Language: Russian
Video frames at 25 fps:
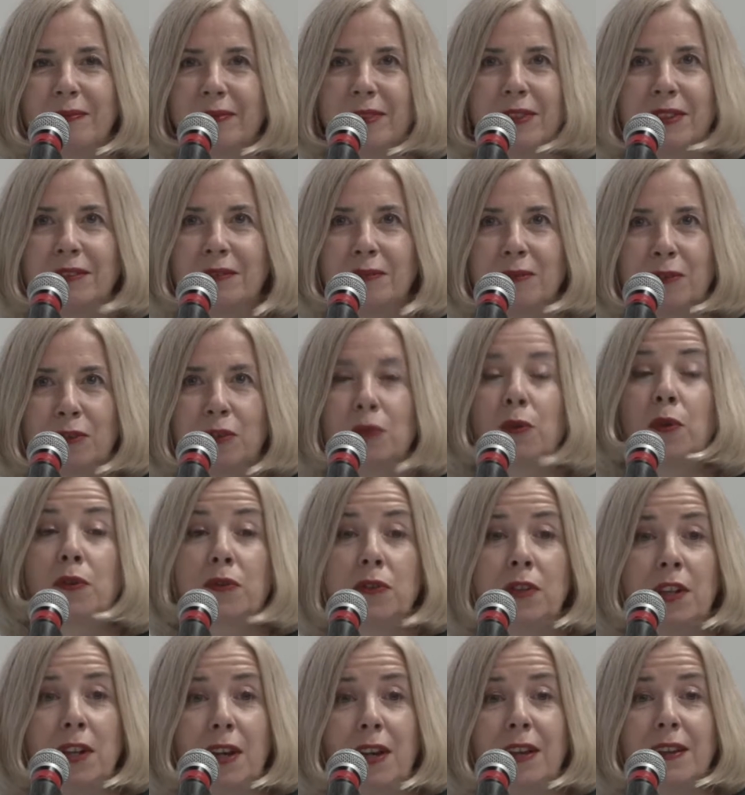
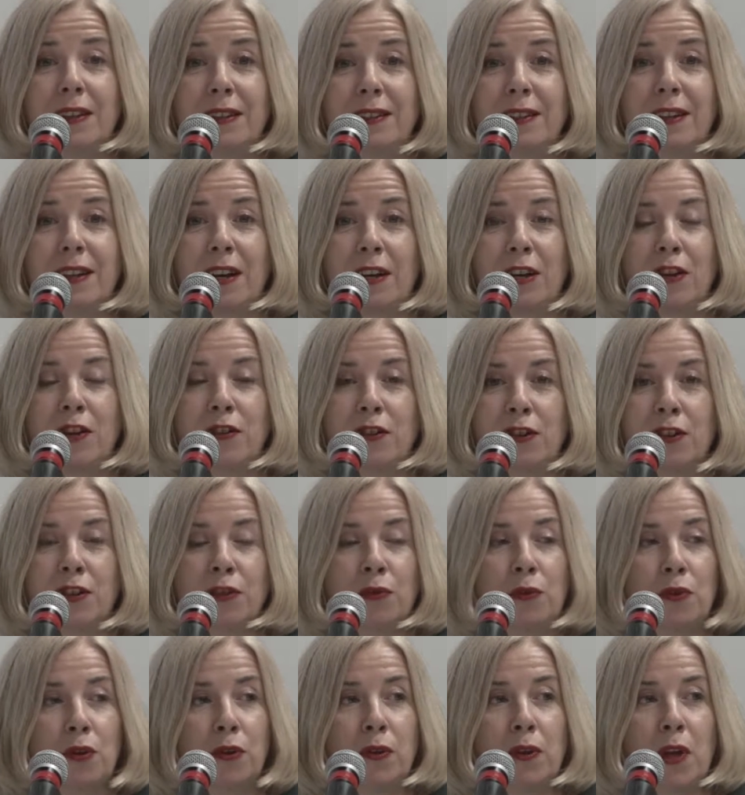создали
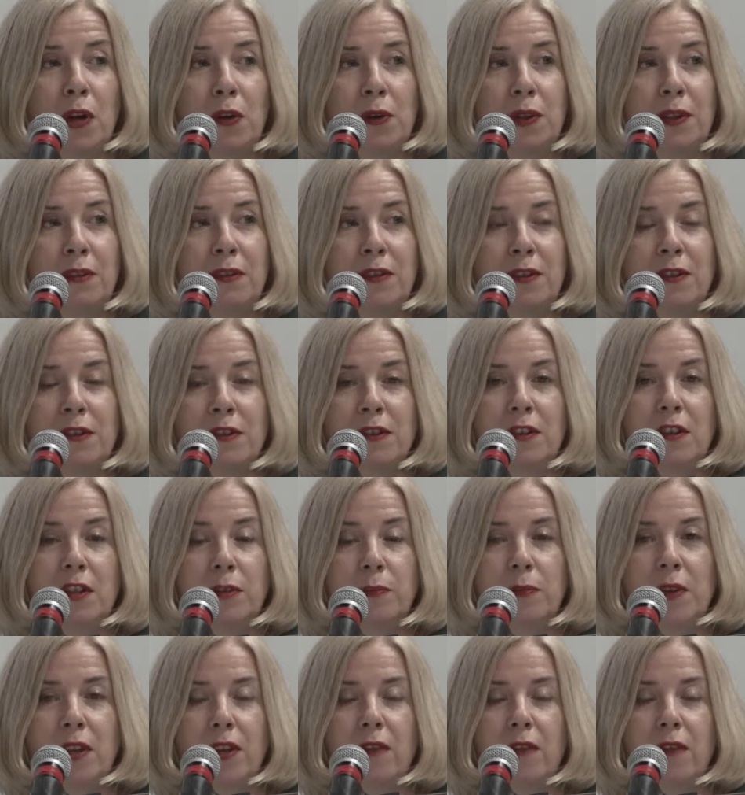архитектуру неоклассицизма